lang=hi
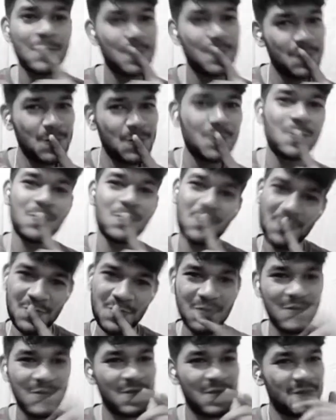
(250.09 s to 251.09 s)

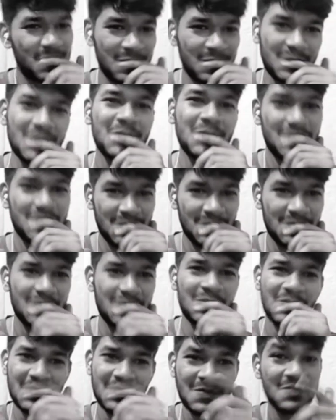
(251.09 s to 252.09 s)
हम्म।
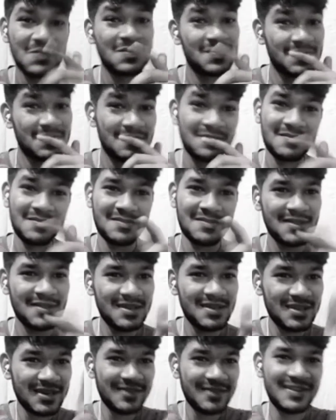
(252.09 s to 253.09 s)

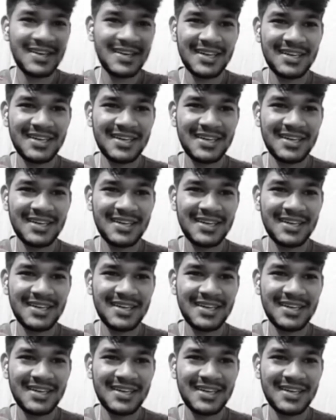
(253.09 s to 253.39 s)
ये वाला